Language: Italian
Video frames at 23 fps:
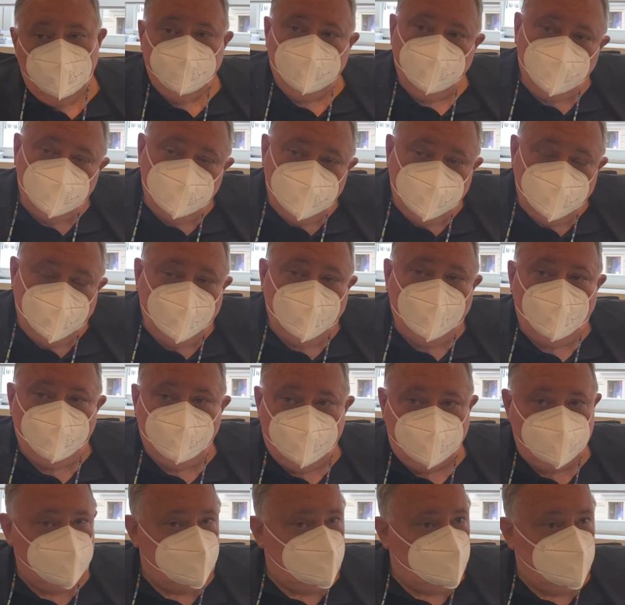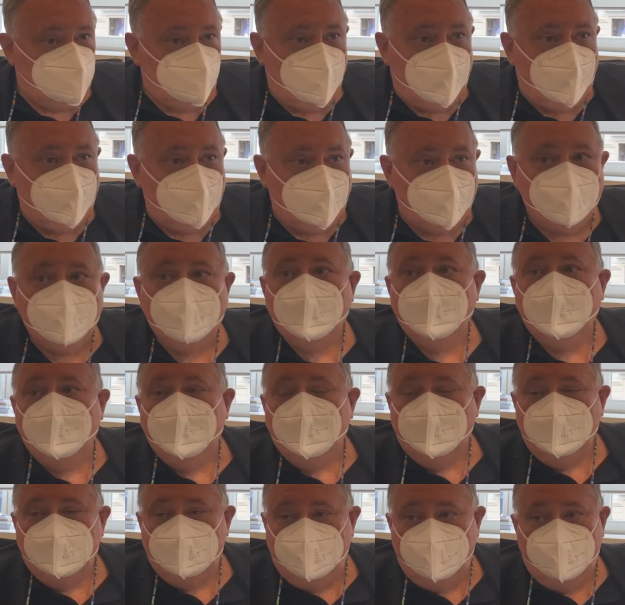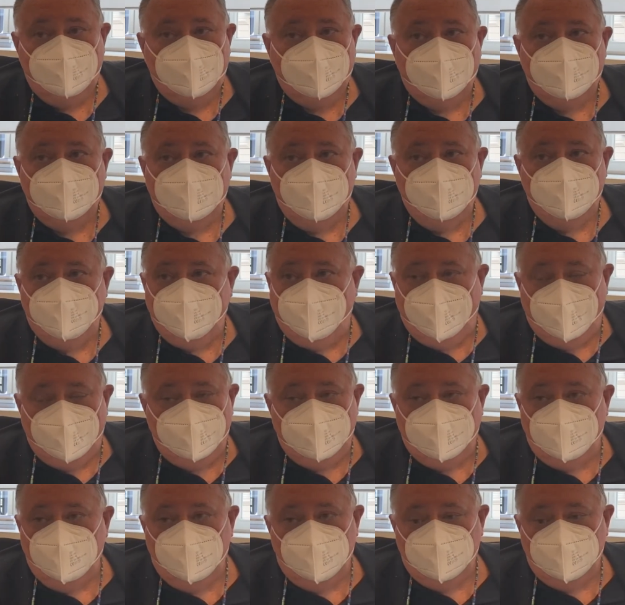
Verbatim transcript: Devo dire le percentuali di inadempienti o